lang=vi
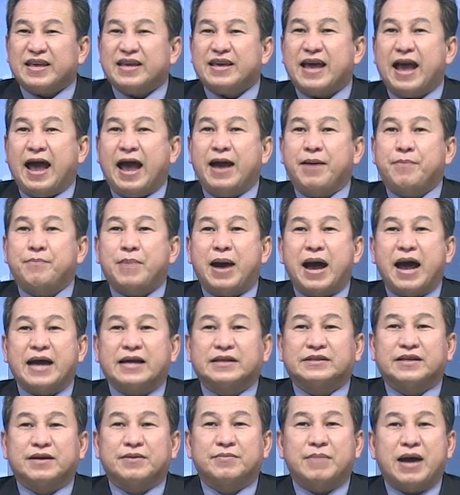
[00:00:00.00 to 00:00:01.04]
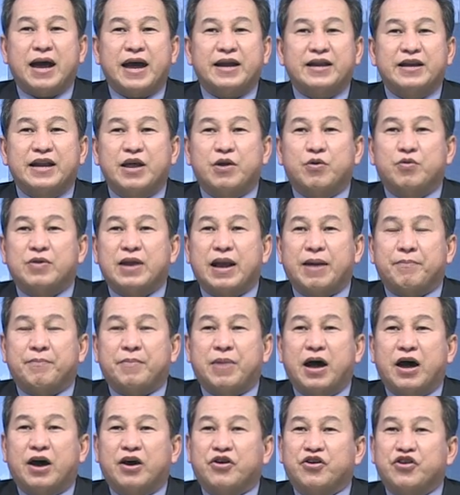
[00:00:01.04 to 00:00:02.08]
Cả ba sân bay đều nằm
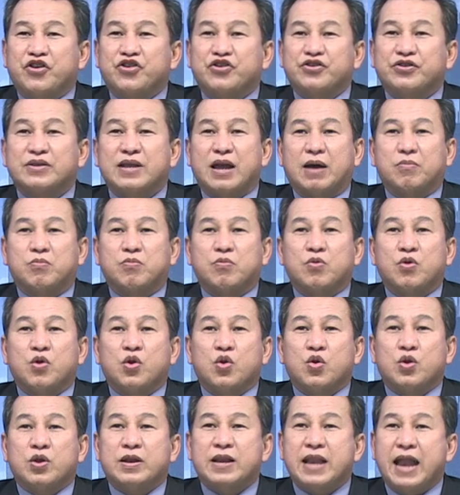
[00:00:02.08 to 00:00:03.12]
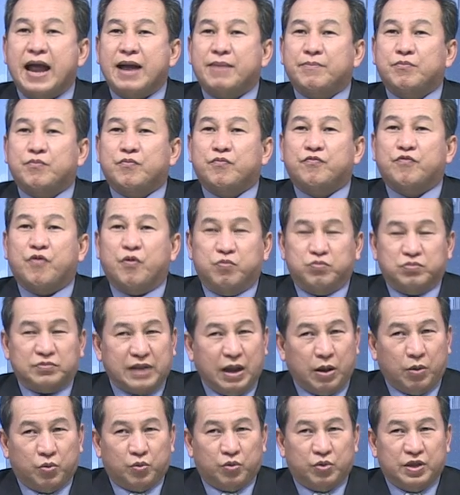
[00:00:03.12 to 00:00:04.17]
ở hướng đông nam Vũng
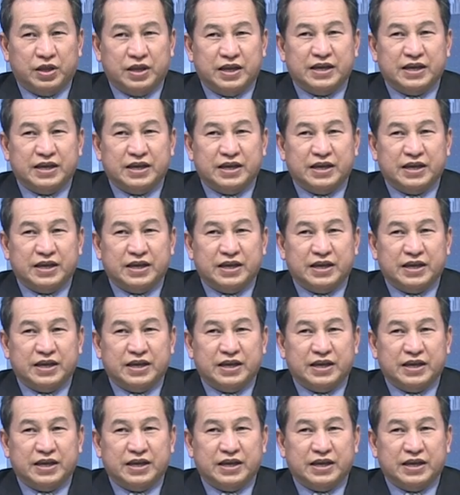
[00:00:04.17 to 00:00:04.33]
Tàu